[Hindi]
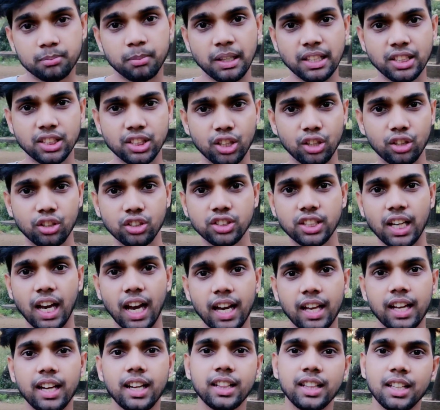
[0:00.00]
बच्चे लोग
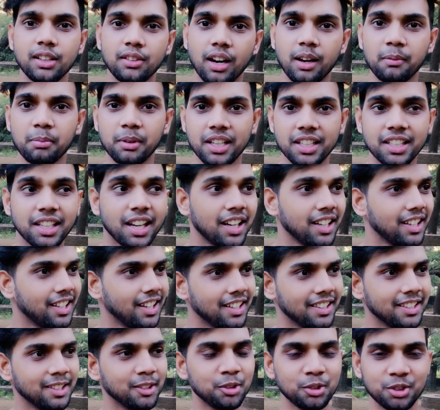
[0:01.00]
जहाँ रहते हैं वहाँ परेशान
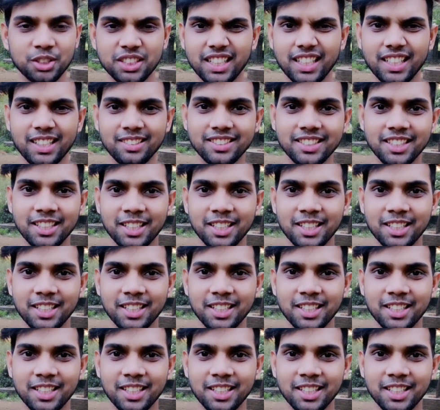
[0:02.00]
करते हैं तो चिल्लन